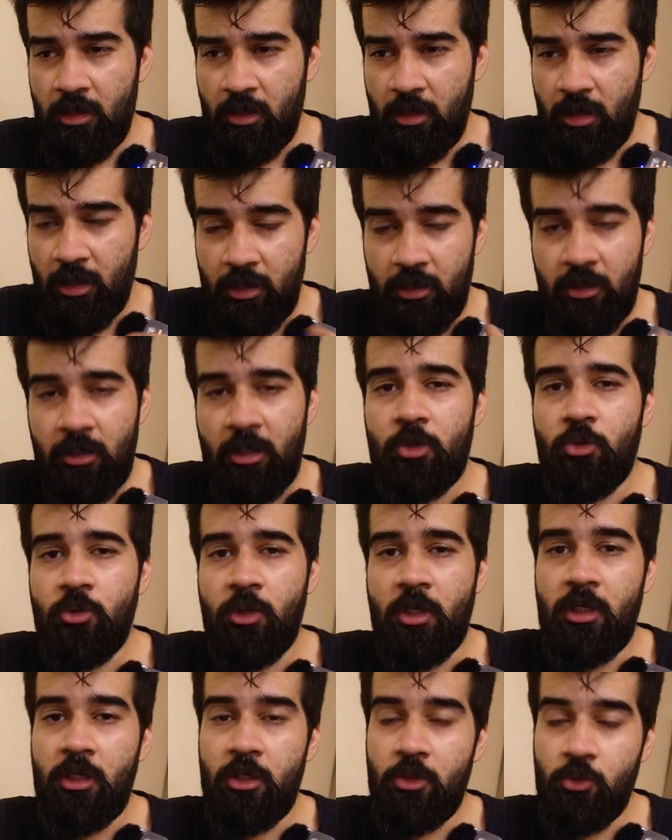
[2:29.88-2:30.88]
करना तो
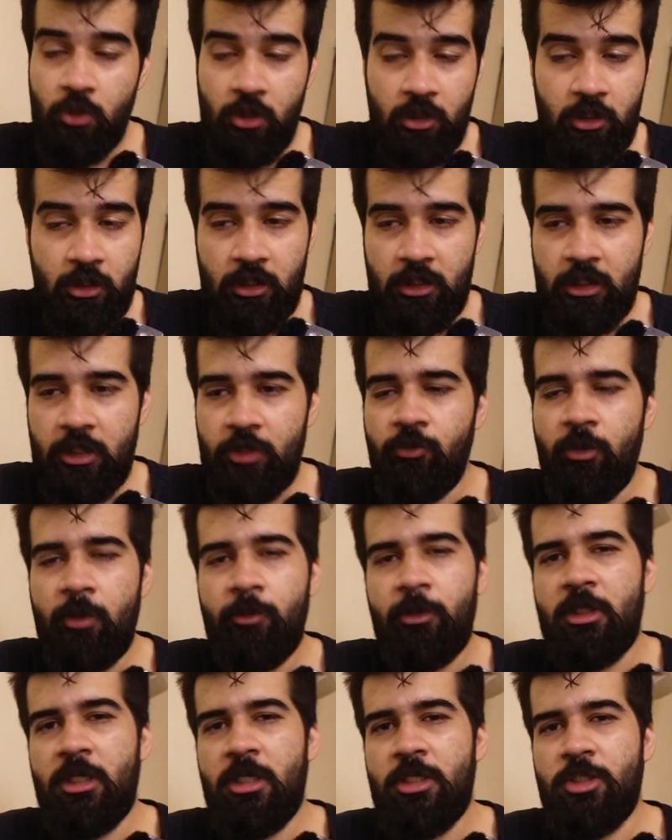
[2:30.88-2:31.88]
है ना क्योंकि तकलीफ़ में
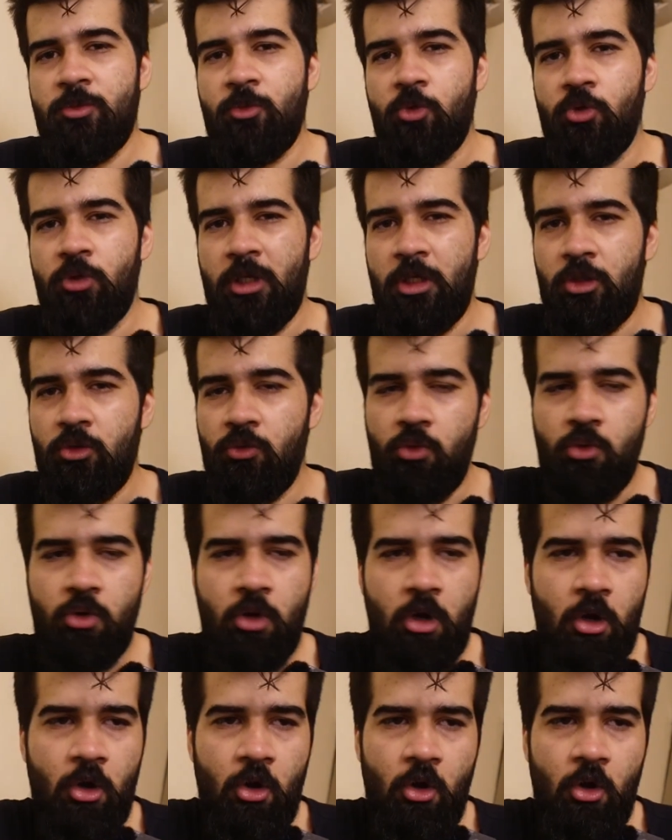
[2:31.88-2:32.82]
बंदा जब होता है तो वो